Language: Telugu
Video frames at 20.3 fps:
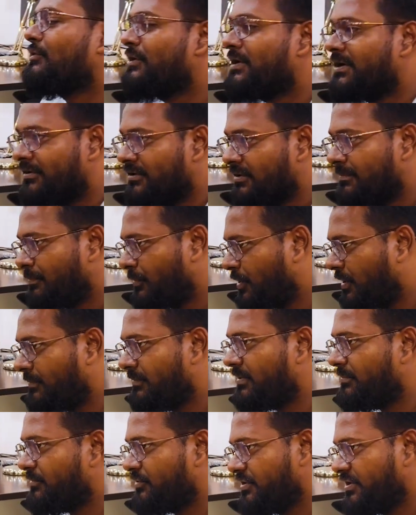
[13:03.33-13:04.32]
లో ఏమన్నా
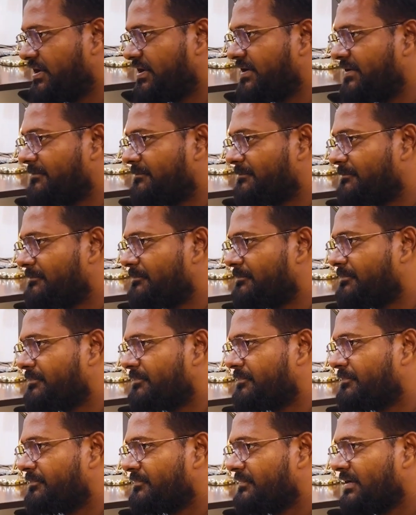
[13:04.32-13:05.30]
ప్రాబ్లం ఉంటే
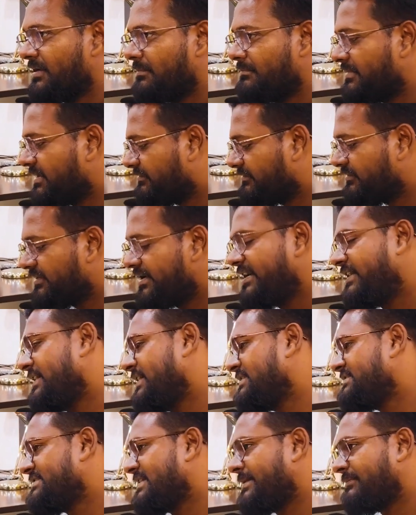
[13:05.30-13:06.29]
మీరు
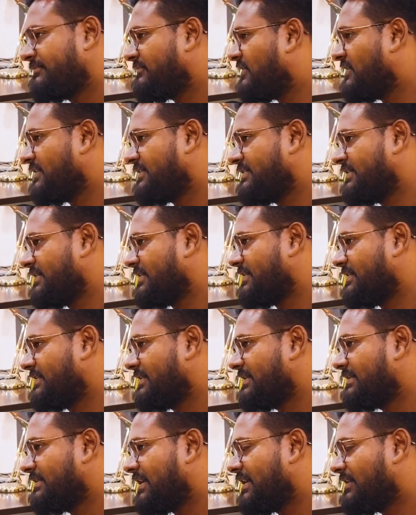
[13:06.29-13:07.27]
ఫ్లీటెడ్ యాప్ వాడుతున్నారు
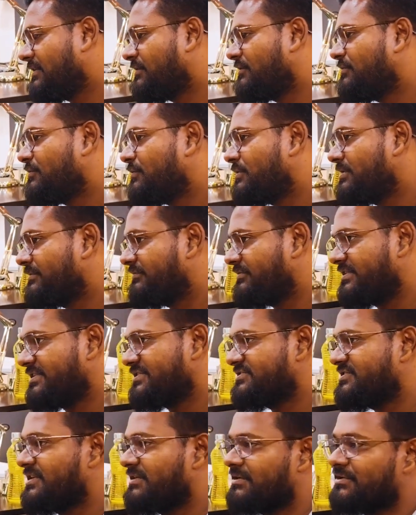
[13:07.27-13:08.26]
కదా దాంట్లో
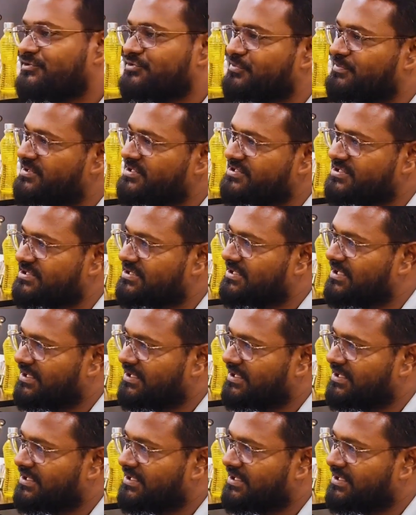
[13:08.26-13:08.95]
నోటిఫికేషన్ ఏమైనా చూపించ